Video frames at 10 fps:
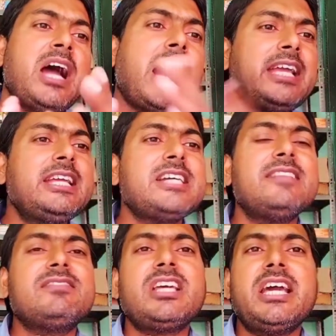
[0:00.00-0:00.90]
आइए
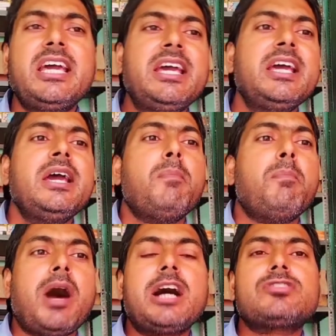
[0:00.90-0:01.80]
जानते हैं
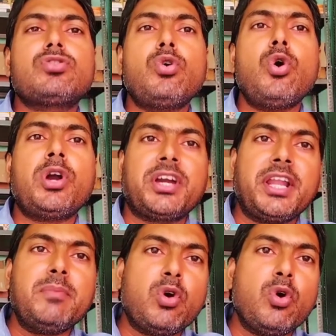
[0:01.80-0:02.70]
मार्क्स गो
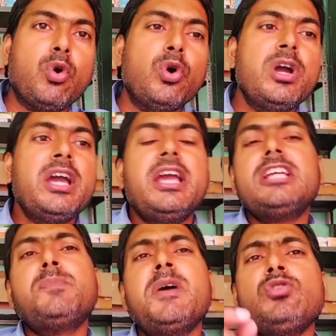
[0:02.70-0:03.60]
क्रीम को
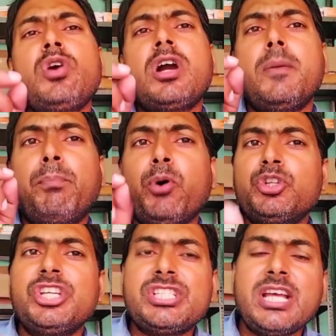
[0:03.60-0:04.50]
इसमें जो
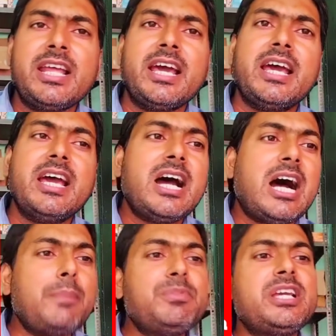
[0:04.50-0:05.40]
कंपोजिशन है
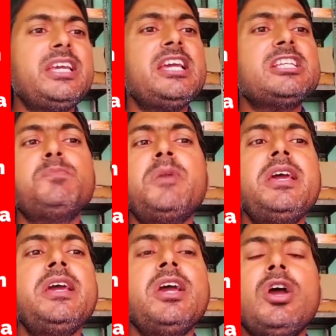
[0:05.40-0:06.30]
आप देखिए
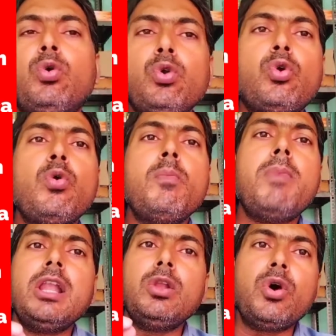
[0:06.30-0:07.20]
इसमें कुरकुम्बा
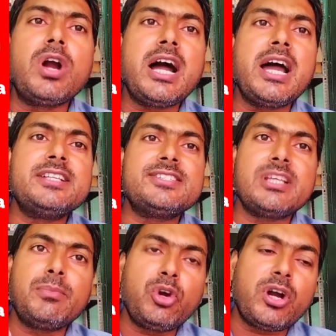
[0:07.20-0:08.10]
लोंगा है जिसे
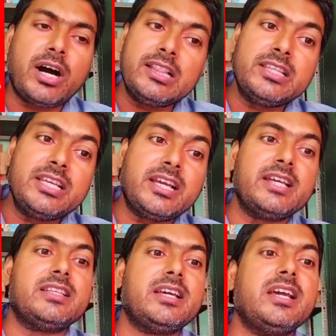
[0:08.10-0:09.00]
हम लोग हल्दी
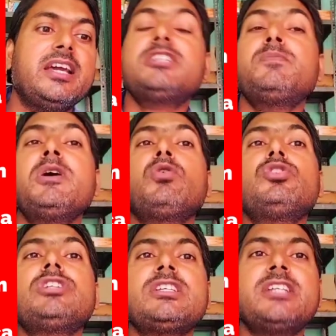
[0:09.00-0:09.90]
कहते हैं इसमें
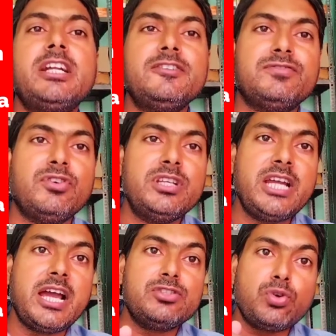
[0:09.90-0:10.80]
रोजा सेंटिफोलिया
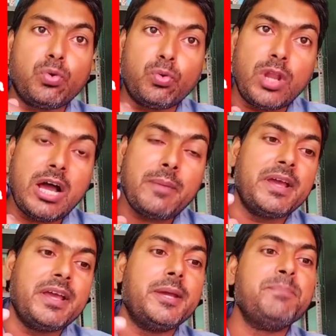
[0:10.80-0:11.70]
है जो गुलाब है